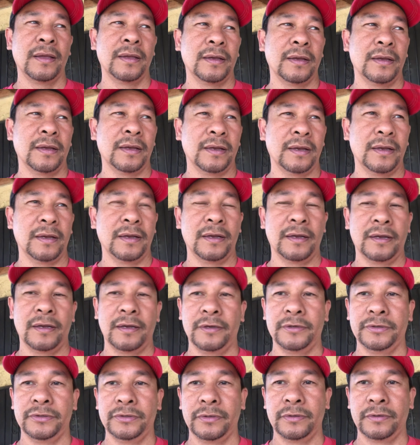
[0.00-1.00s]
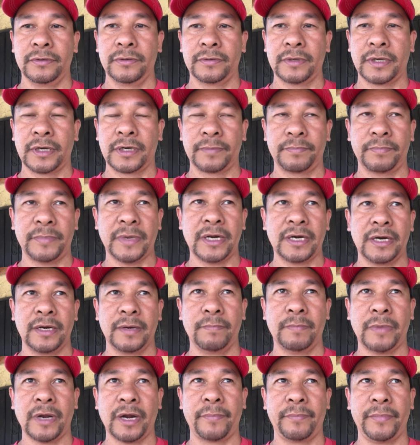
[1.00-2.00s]
uh, yung parang
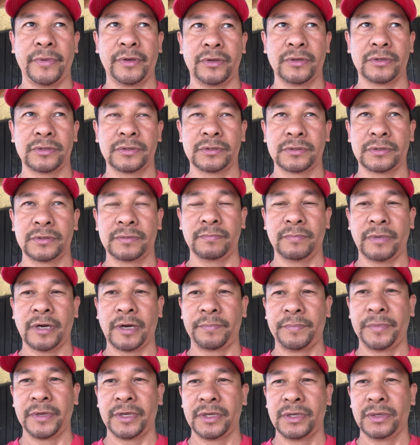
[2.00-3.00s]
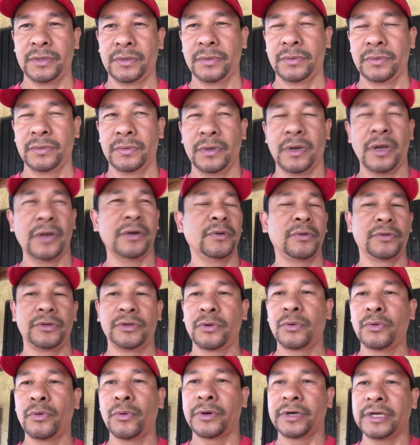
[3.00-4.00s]
barbecue barbecue ano yung
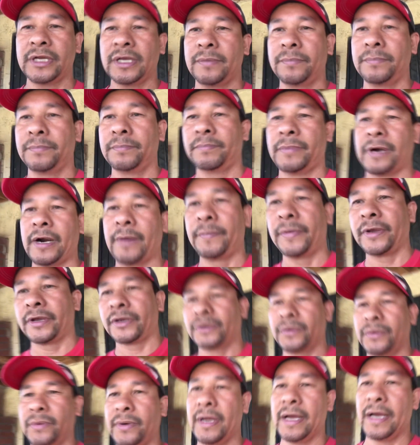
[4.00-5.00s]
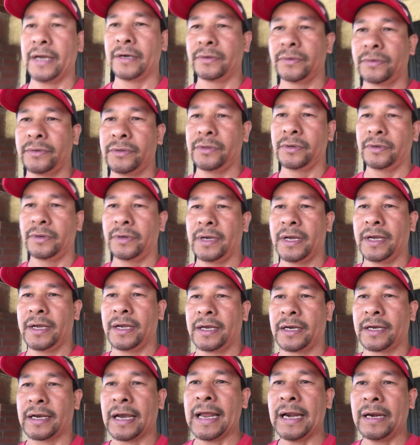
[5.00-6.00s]
Korean barbecue na ano yung
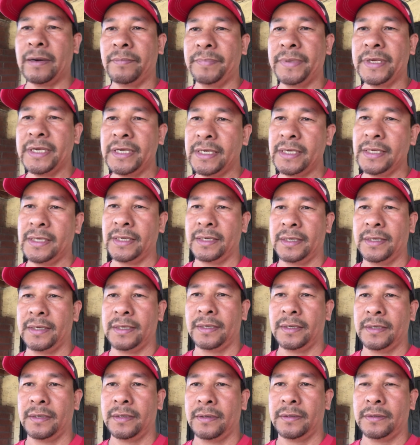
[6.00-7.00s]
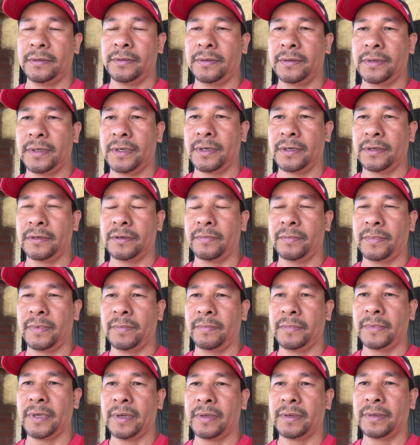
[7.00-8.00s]
uh, kalbi yun ang ano
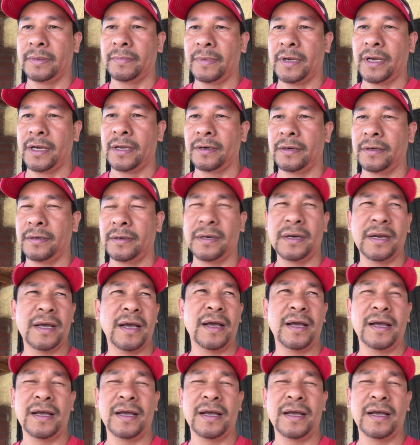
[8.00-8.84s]
na, na, na